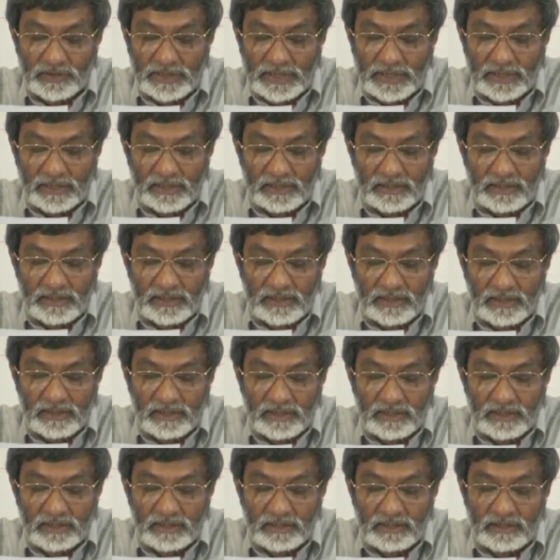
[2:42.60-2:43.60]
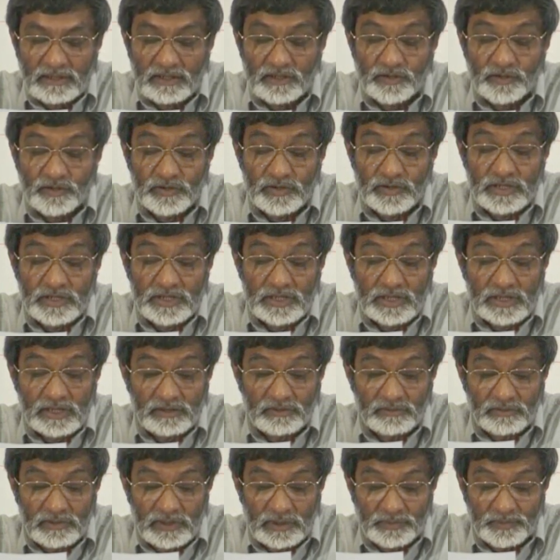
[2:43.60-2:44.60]
que le dernier, il
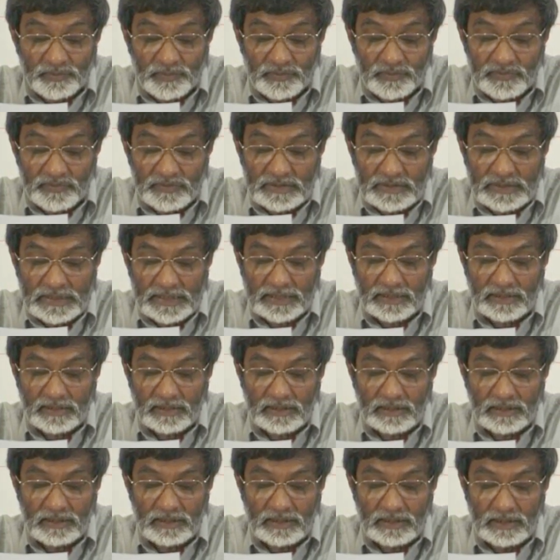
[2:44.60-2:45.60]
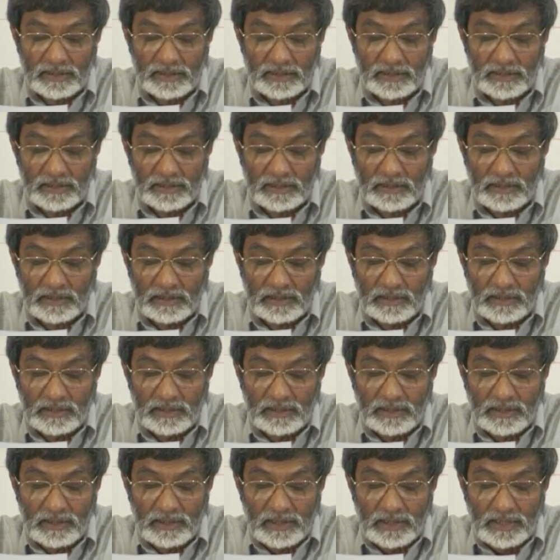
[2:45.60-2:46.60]
surgira sur la poussière
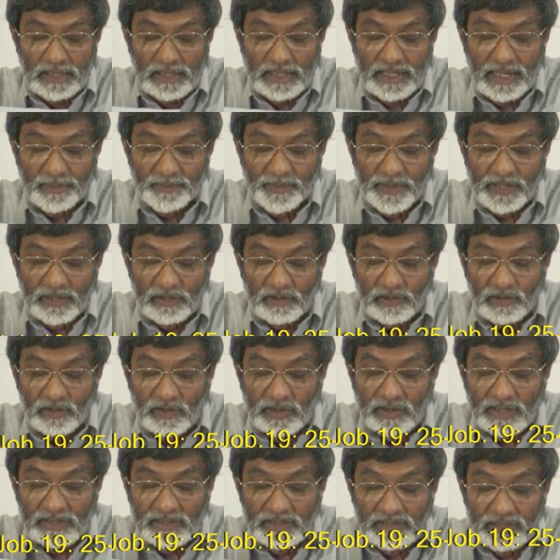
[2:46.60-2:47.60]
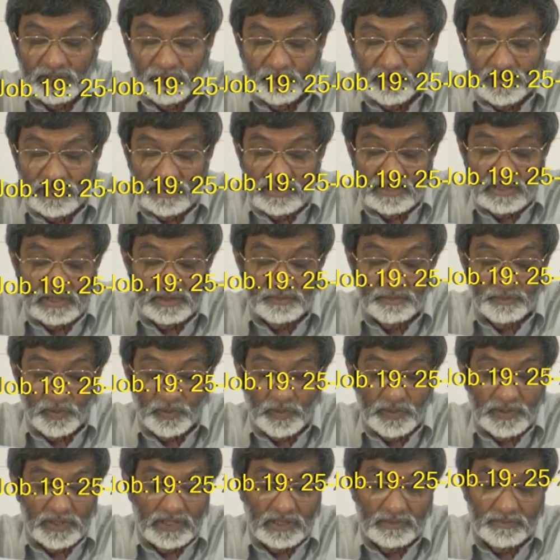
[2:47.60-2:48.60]
et après qu'on aura détruit
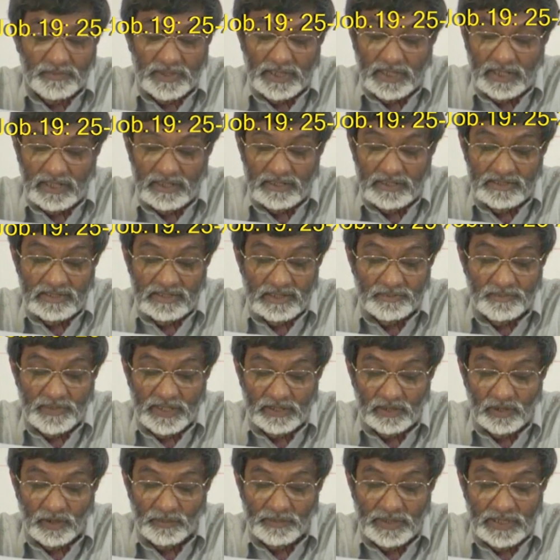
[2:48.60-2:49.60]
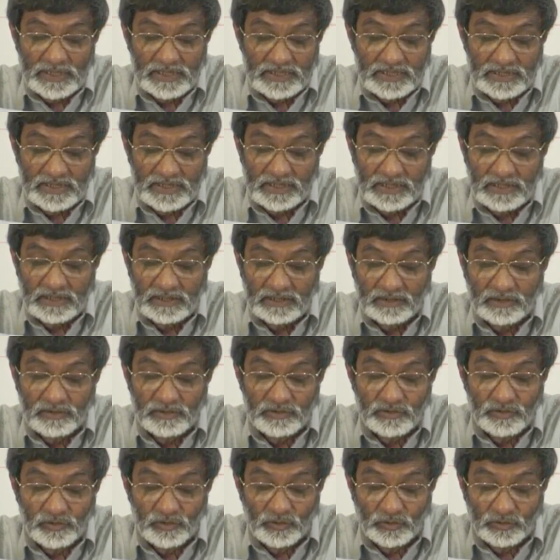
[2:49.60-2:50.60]
cette peau qui est mienne, c'est bien dans ma
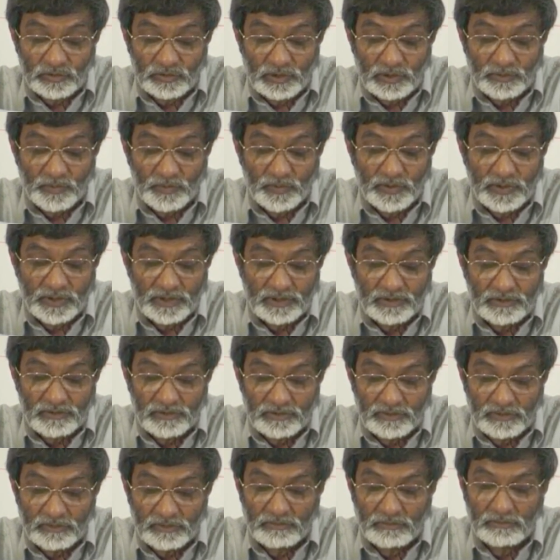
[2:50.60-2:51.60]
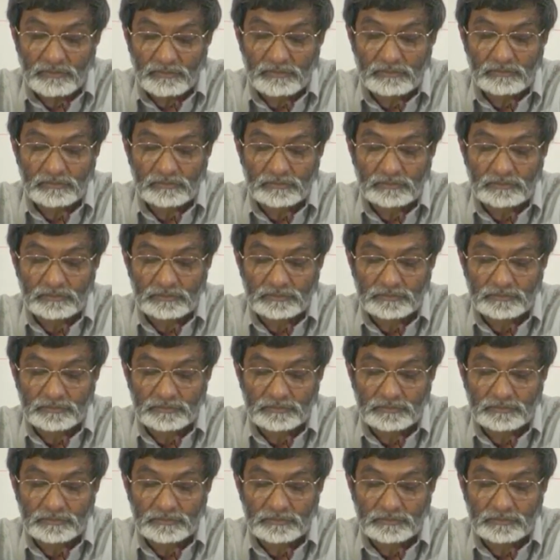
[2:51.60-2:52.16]
chair que je contemplerai Dieu.